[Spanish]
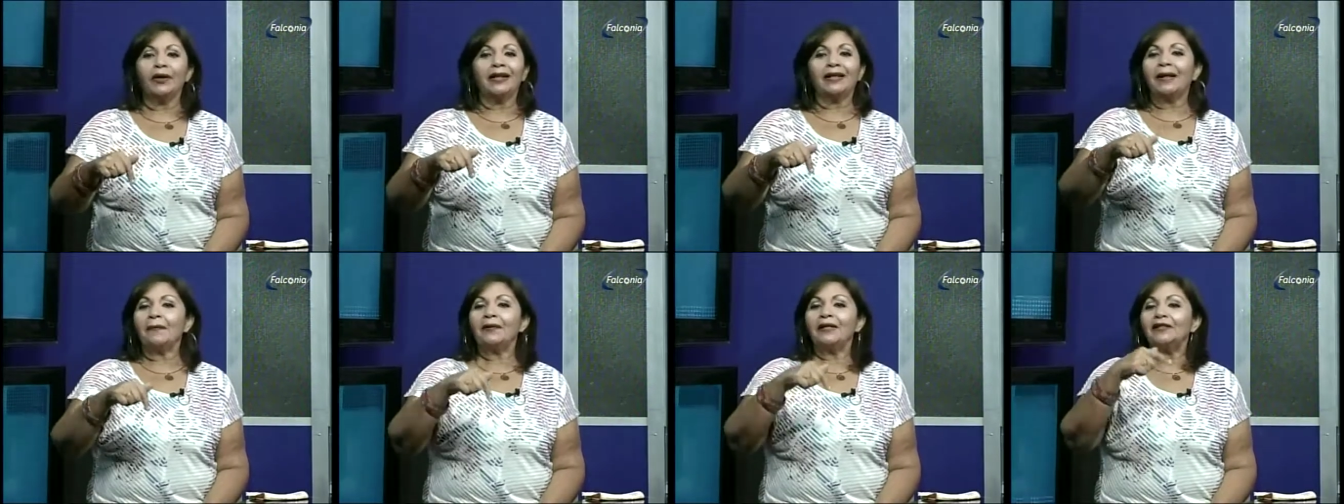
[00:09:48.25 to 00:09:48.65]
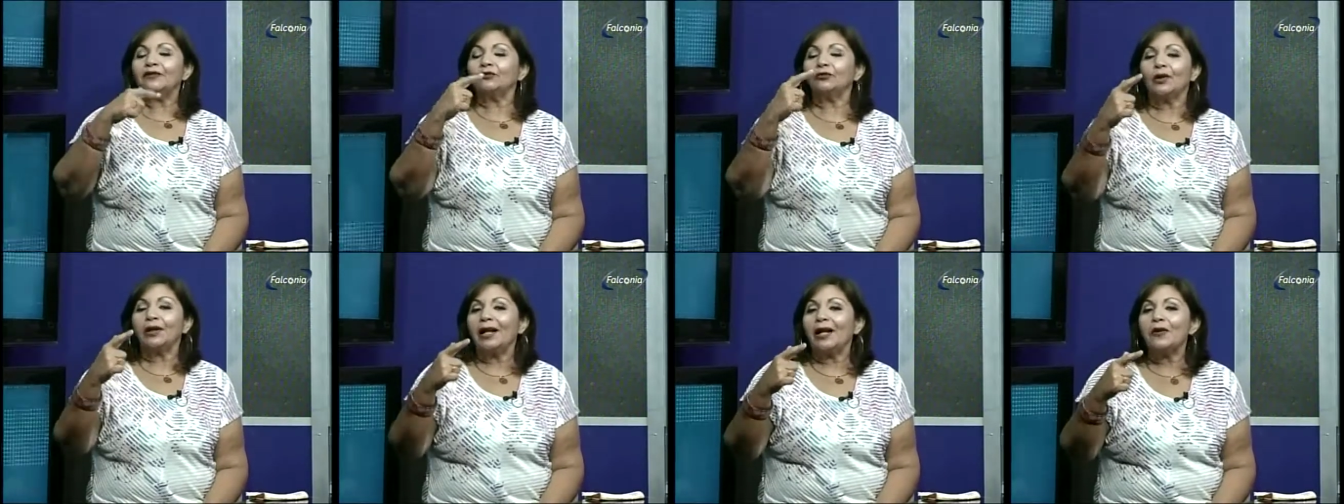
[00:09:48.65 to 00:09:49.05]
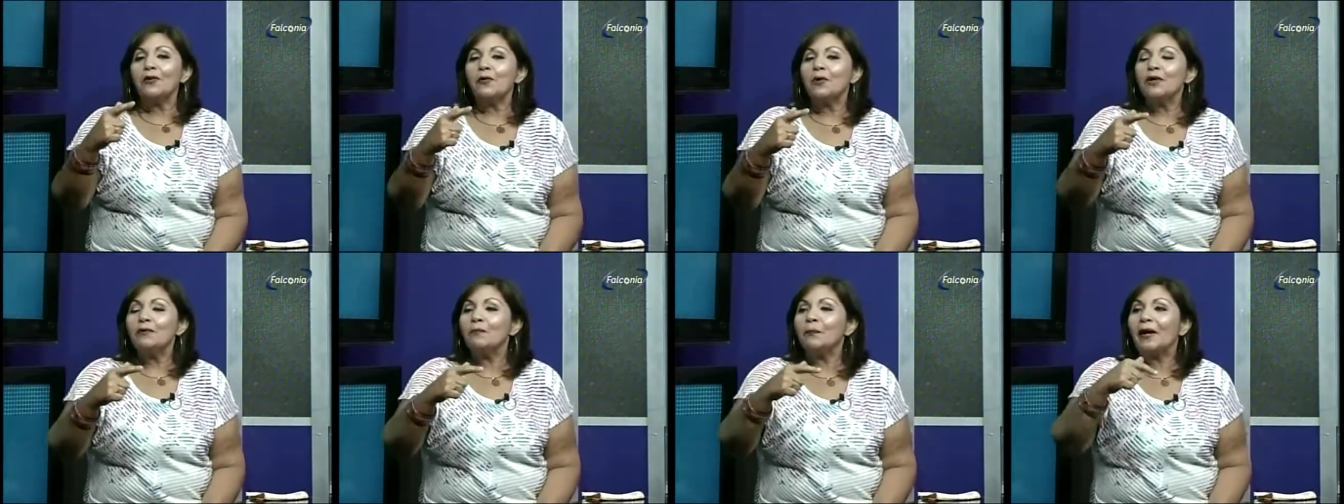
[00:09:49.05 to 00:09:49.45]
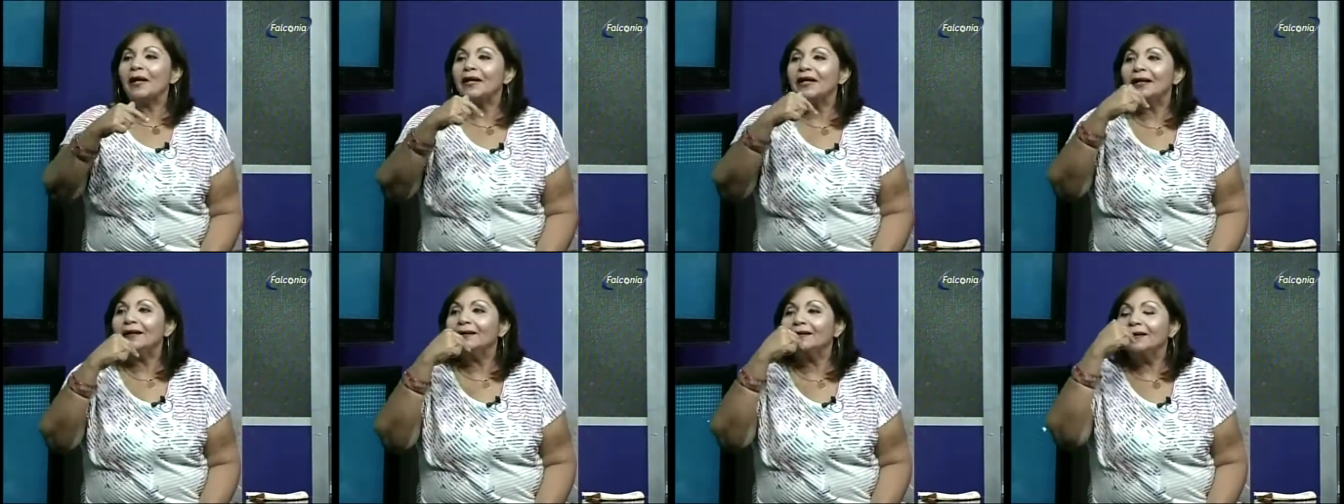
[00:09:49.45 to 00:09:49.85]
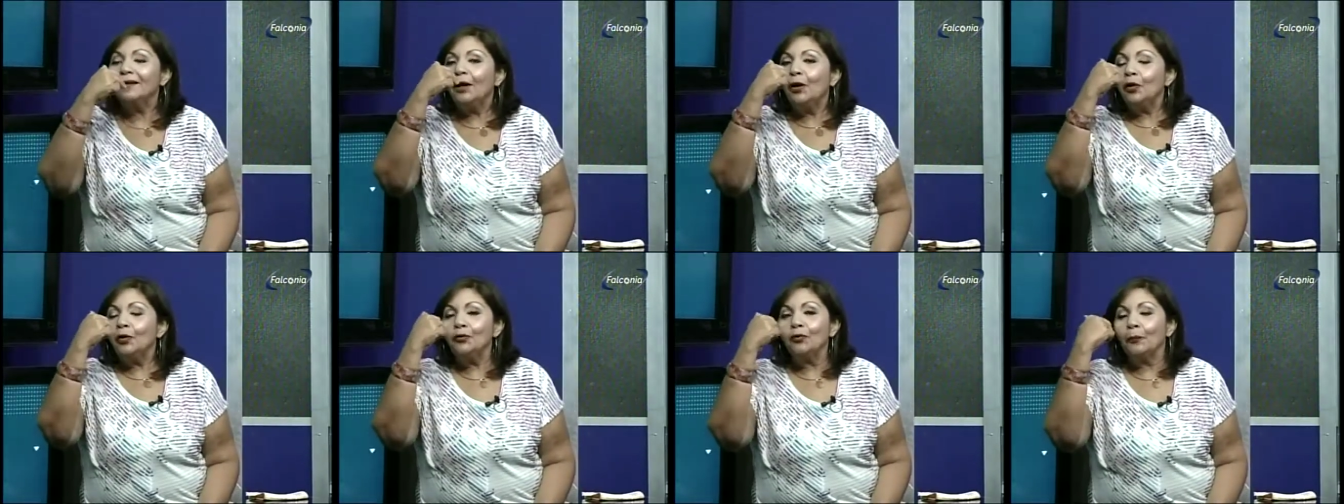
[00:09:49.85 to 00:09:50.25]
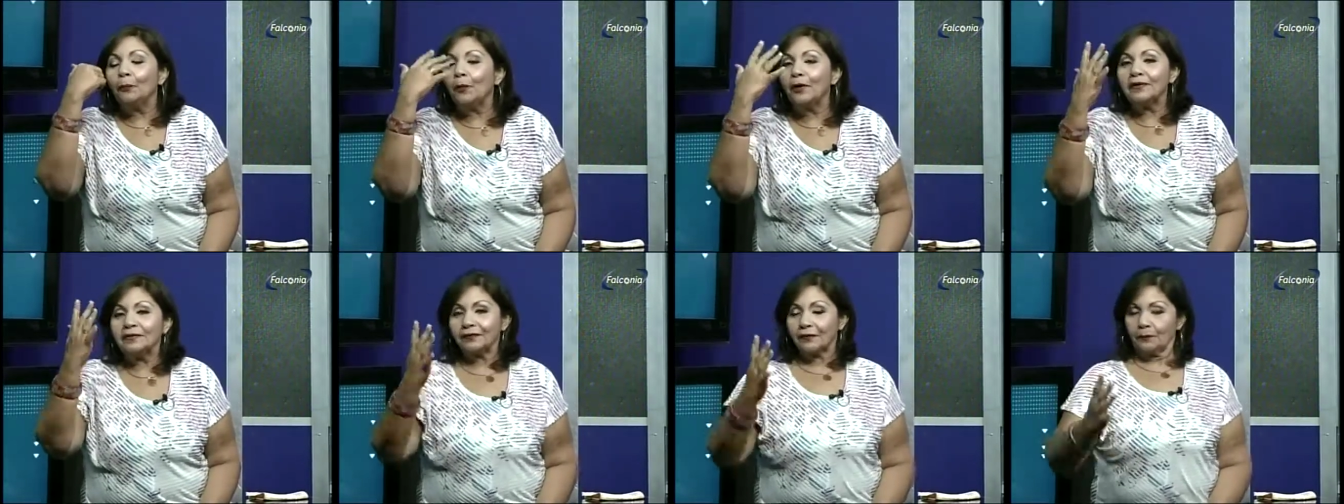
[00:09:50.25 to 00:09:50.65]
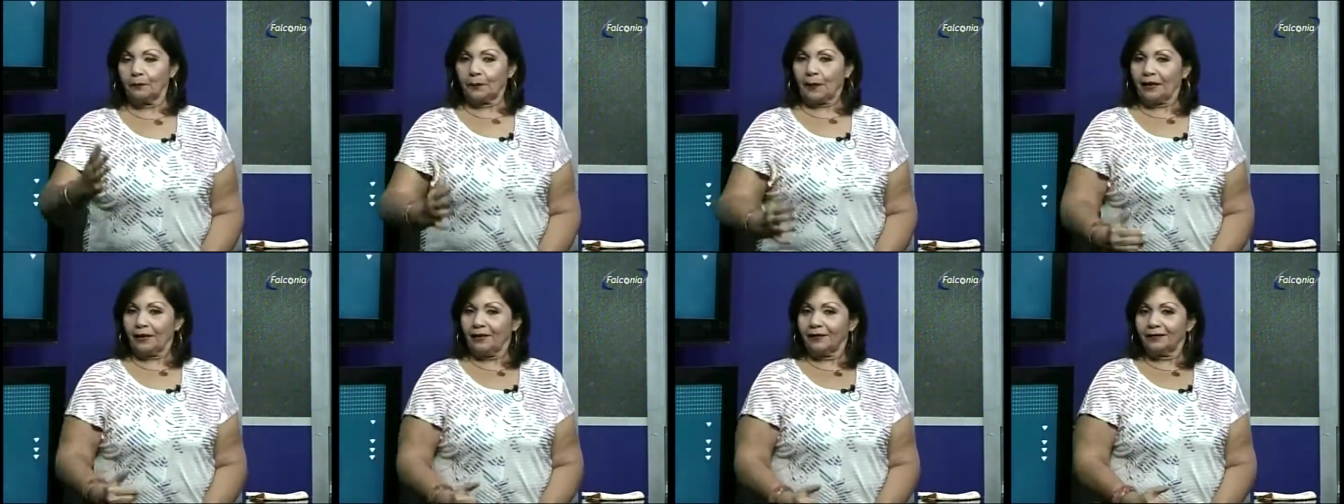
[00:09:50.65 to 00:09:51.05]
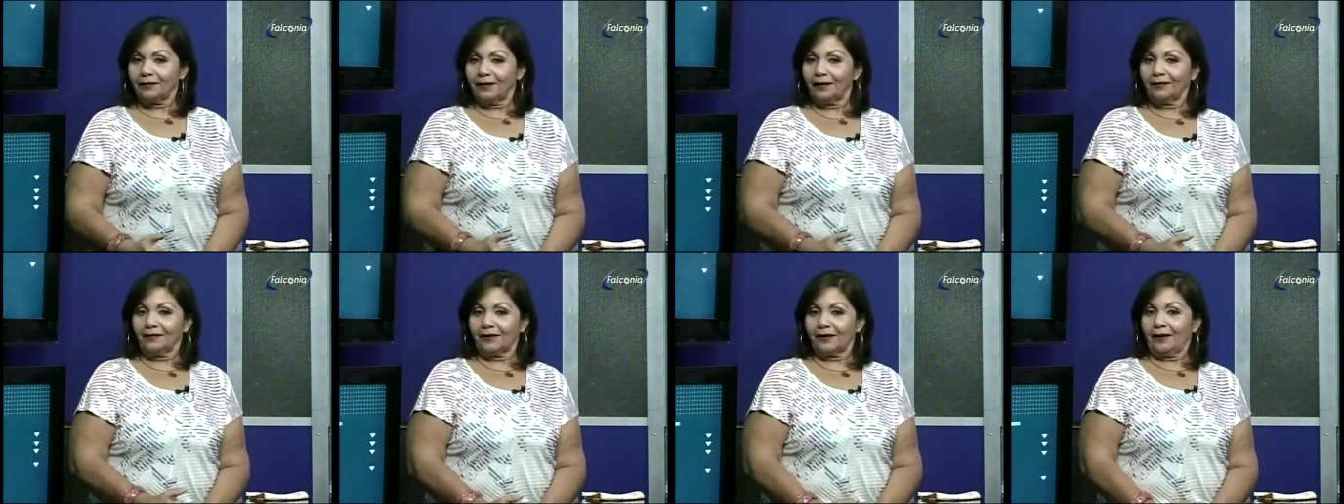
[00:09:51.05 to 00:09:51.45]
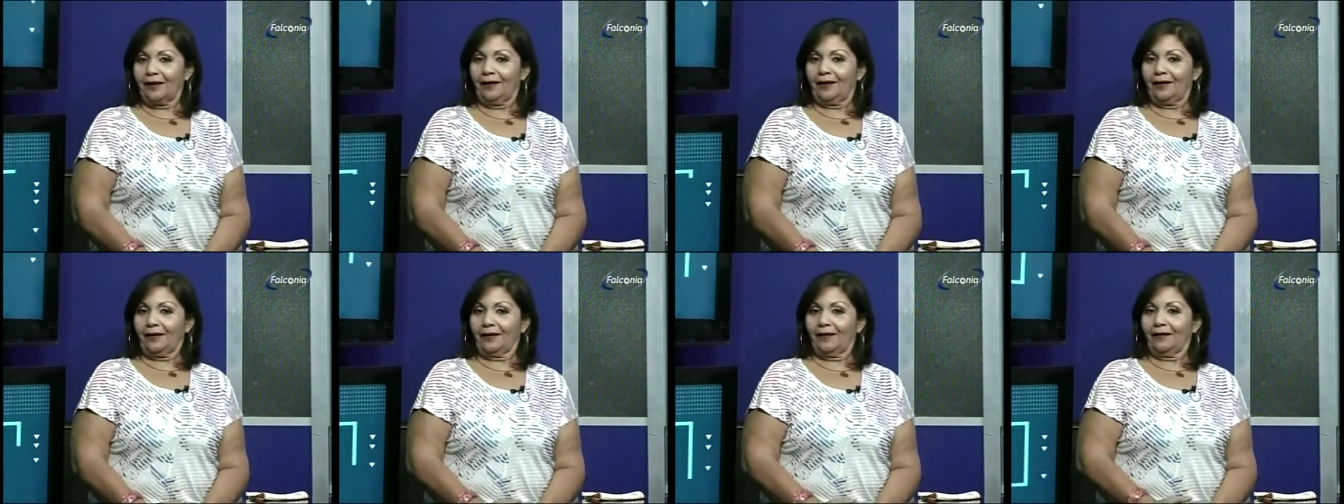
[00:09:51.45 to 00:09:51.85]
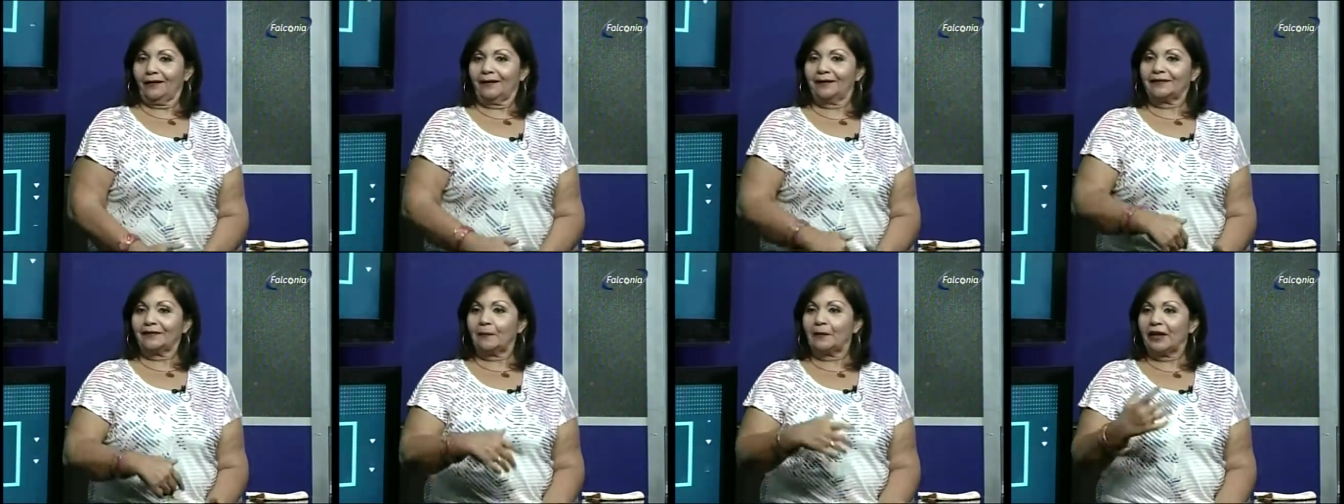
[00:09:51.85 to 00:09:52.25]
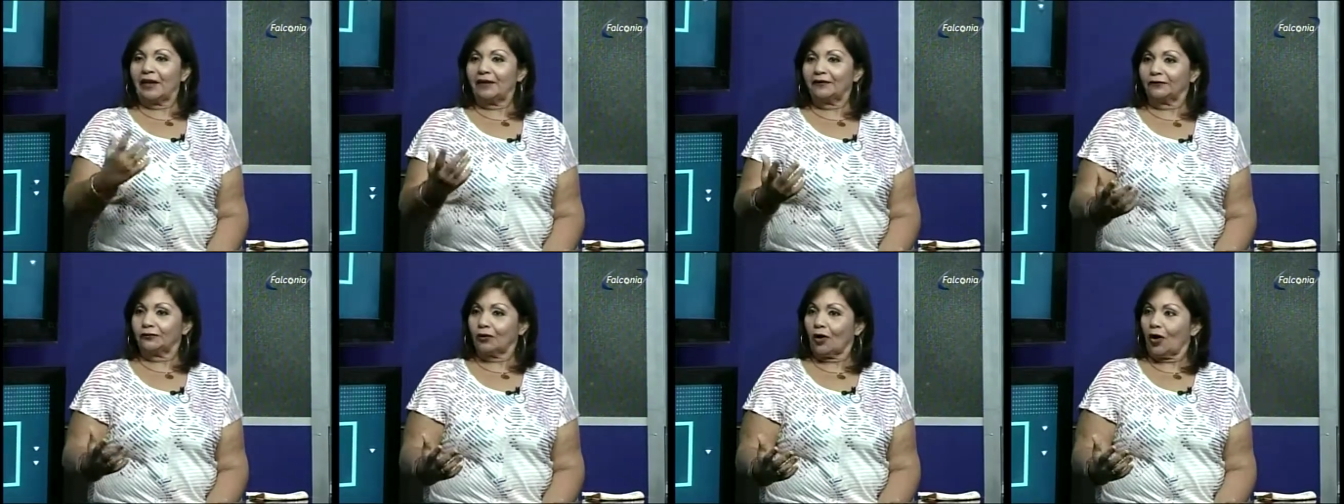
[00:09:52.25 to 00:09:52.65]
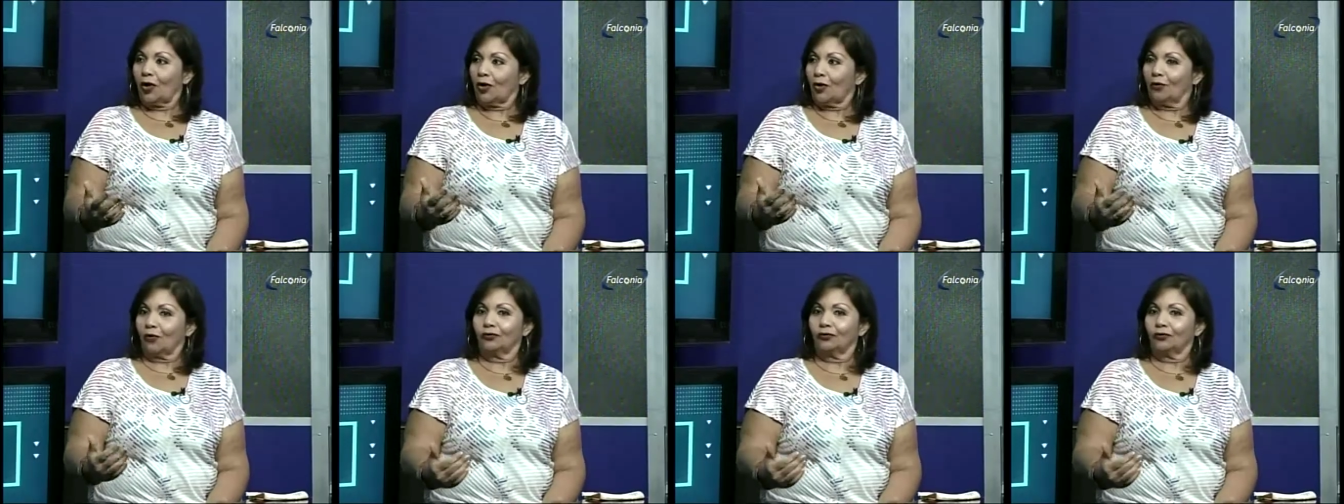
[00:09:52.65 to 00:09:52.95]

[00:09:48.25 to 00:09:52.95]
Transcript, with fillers: Es que Venezuela no es un país, no puede ser un país ese, que se maneje solo.